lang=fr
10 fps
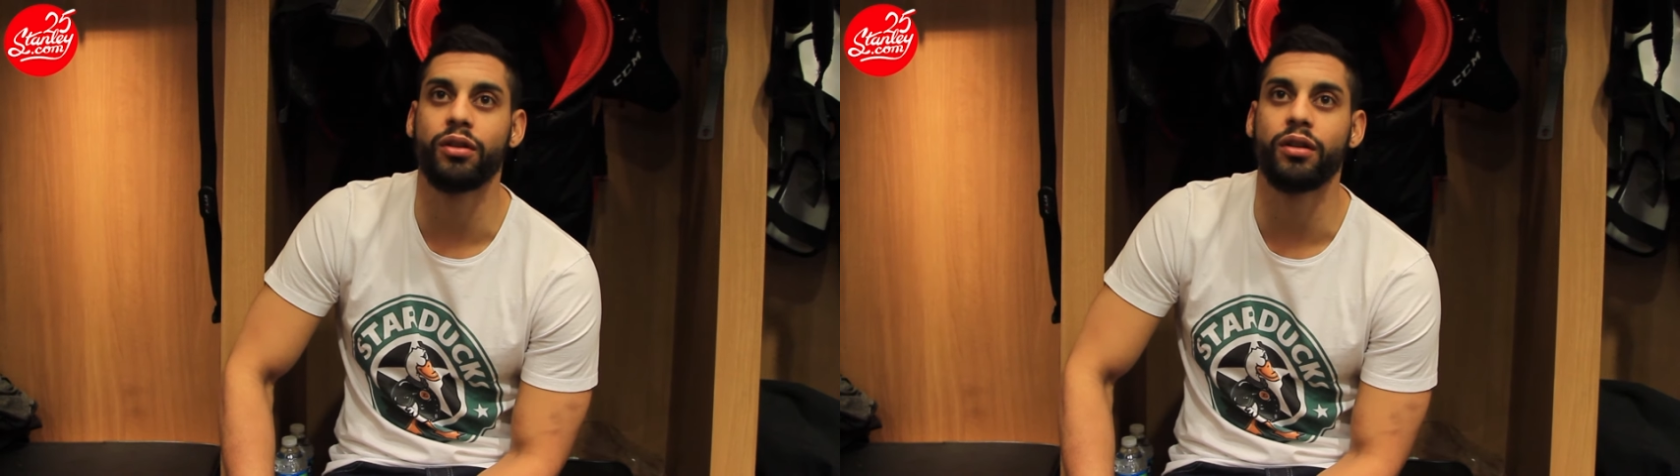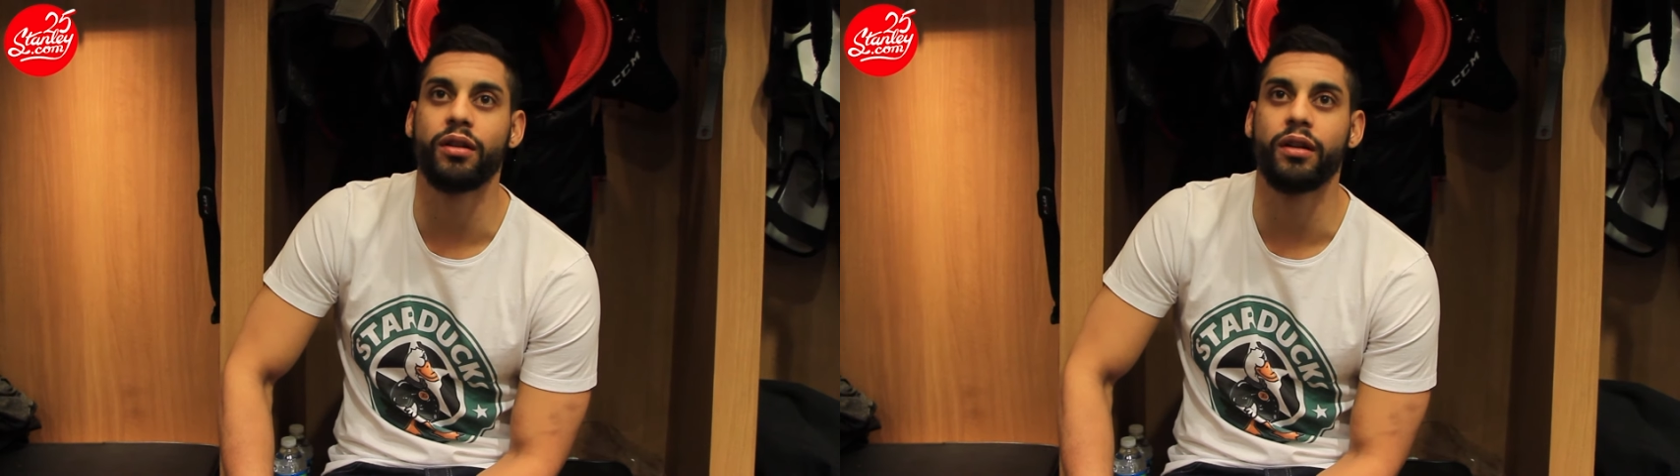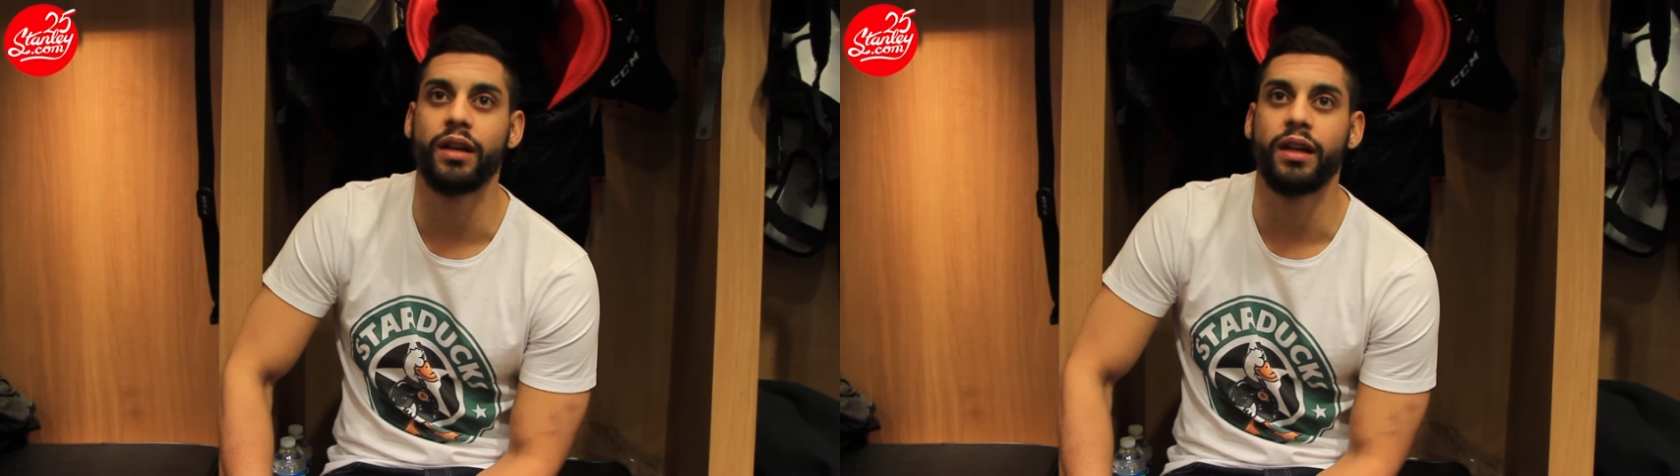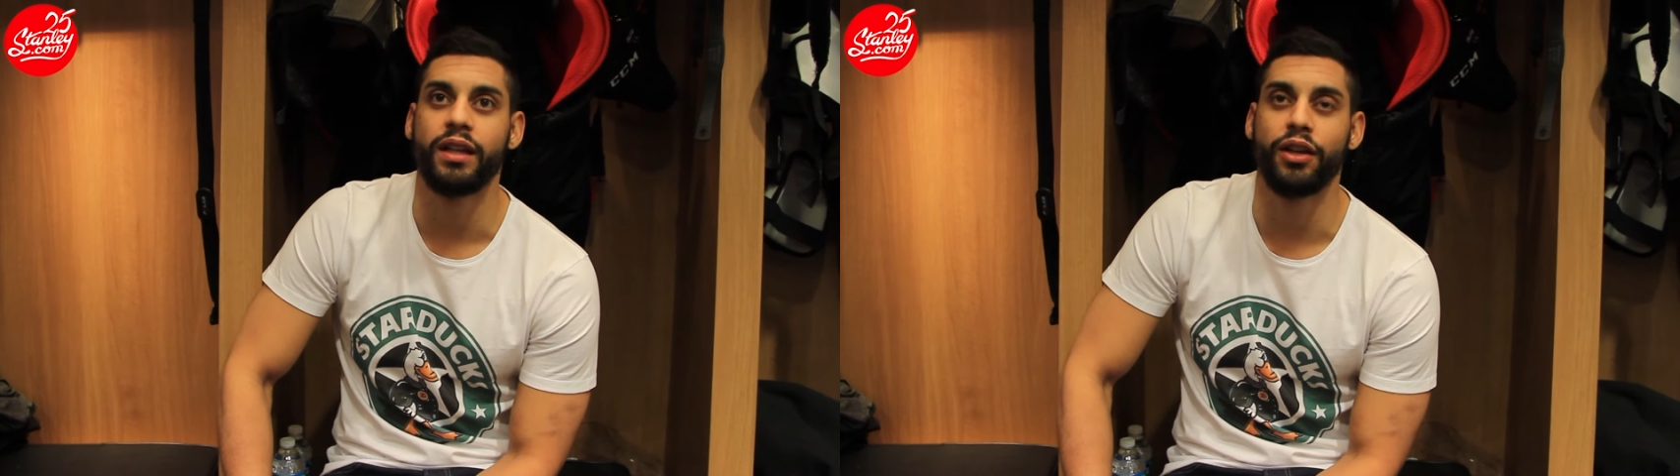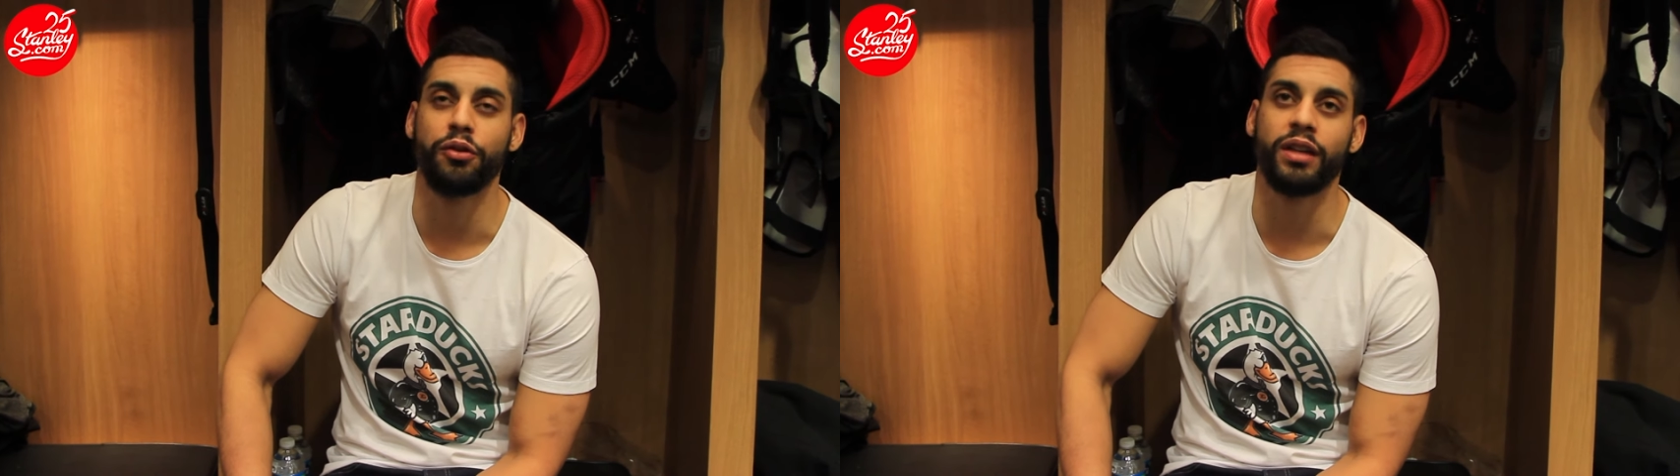
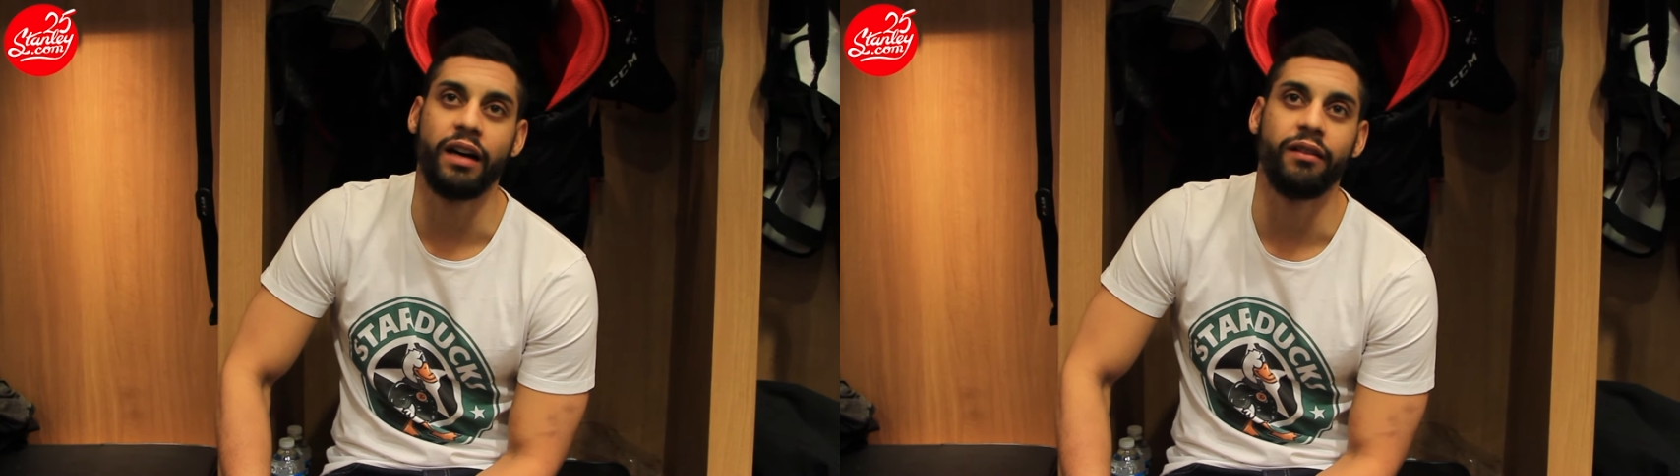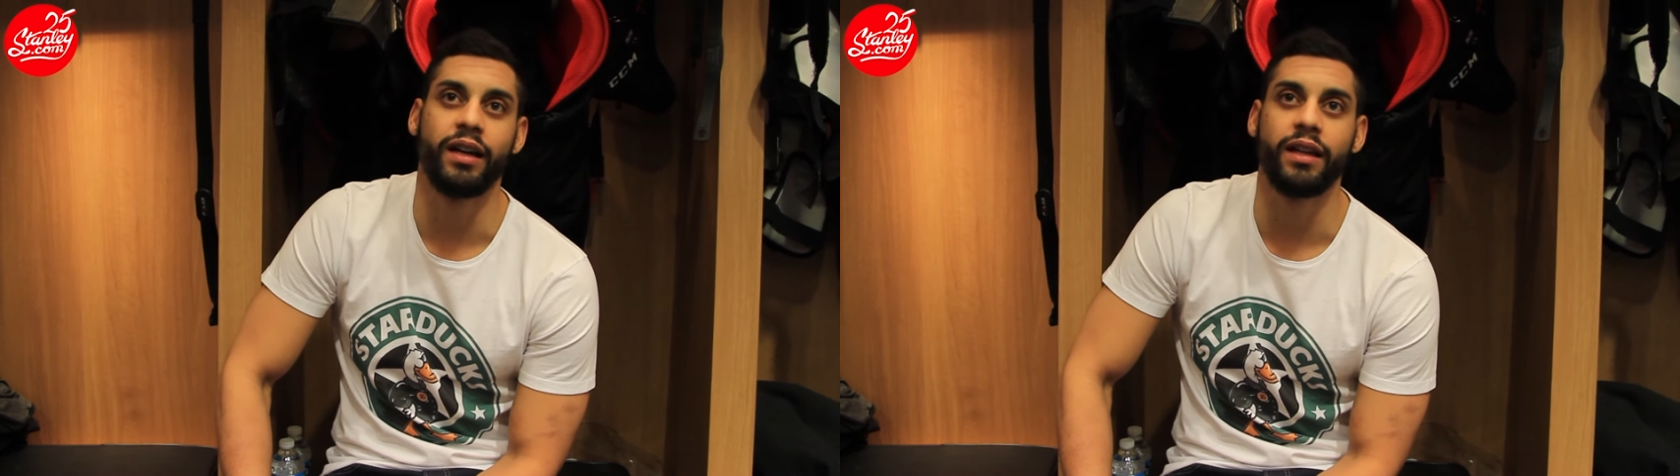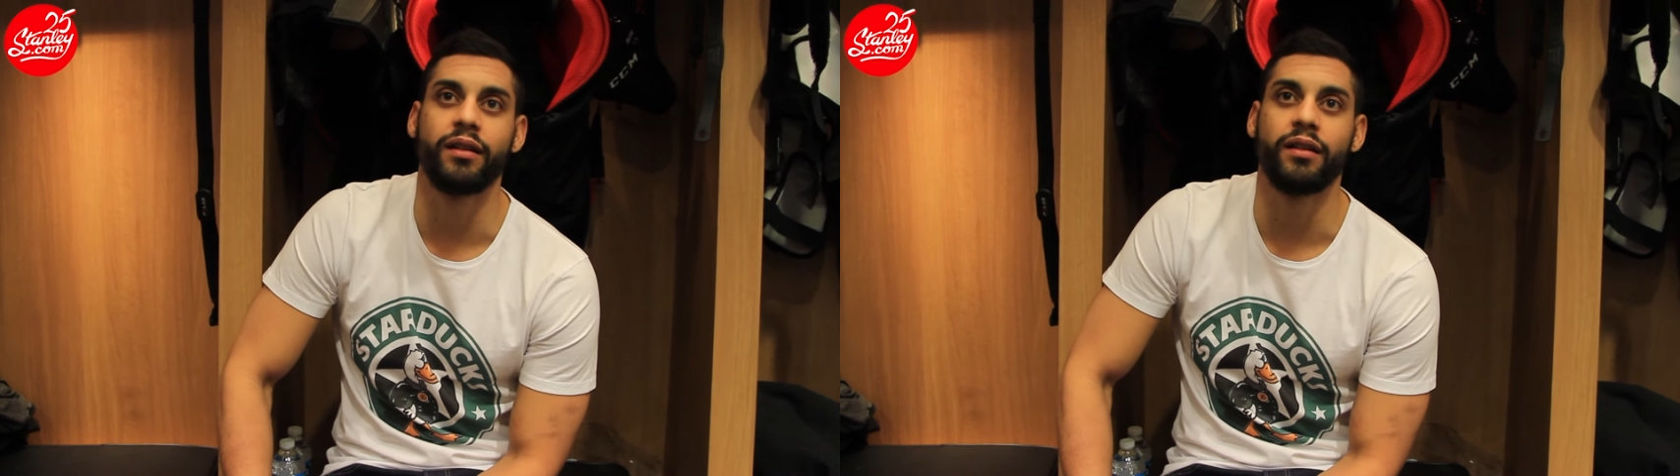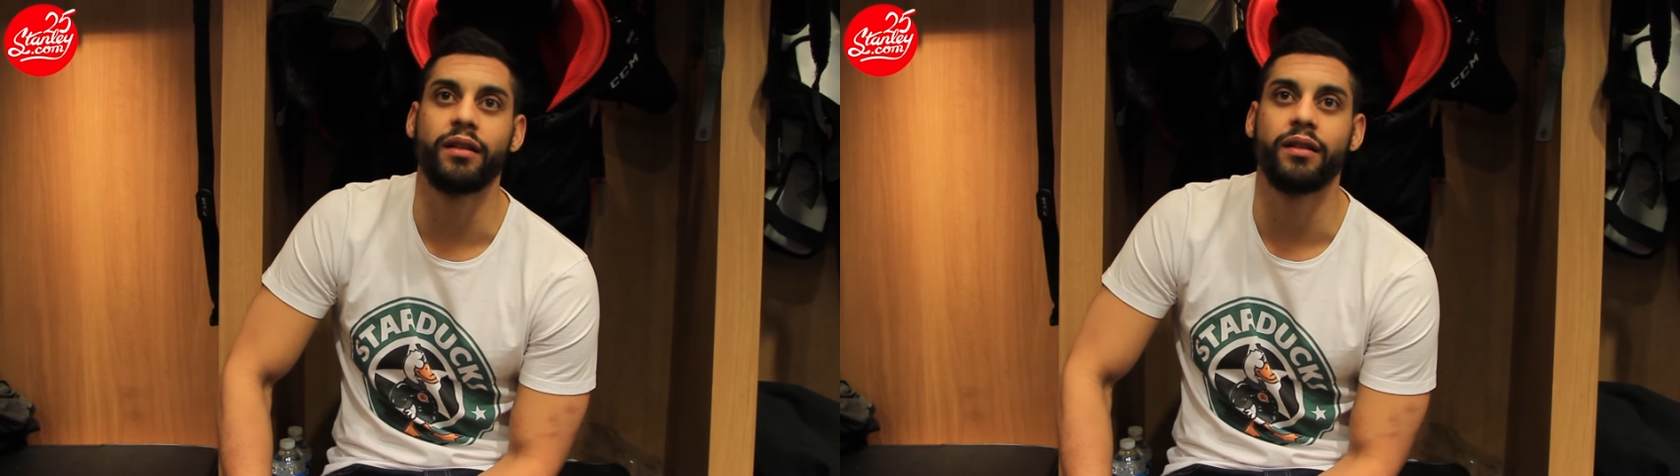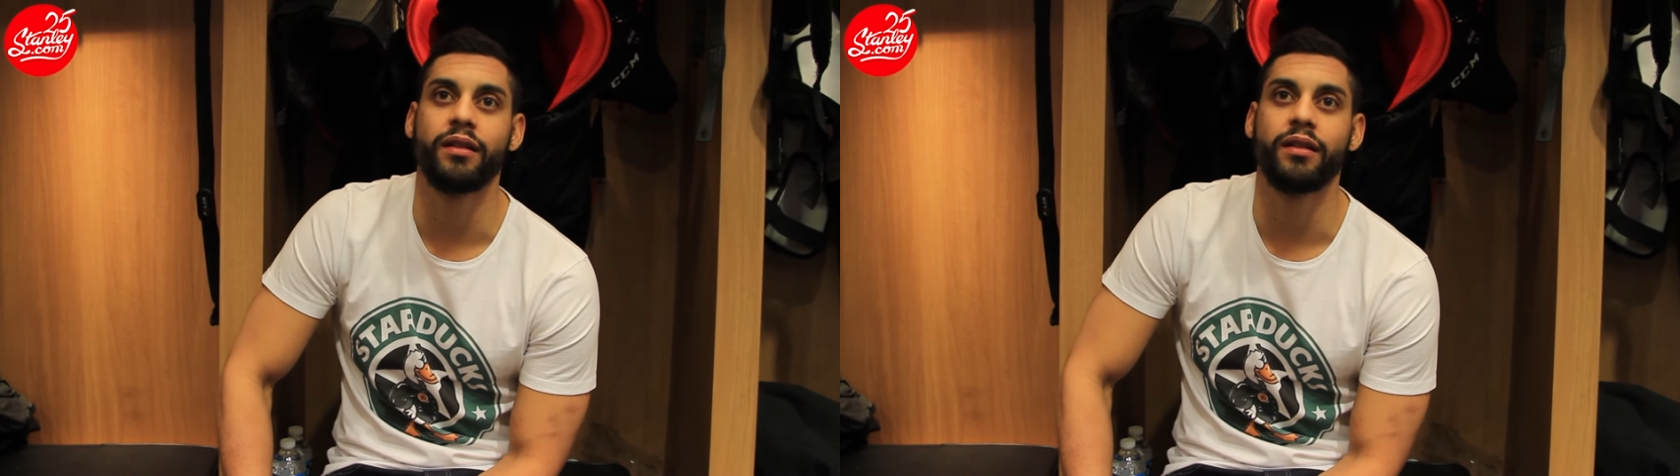qu'il y a du travail euh,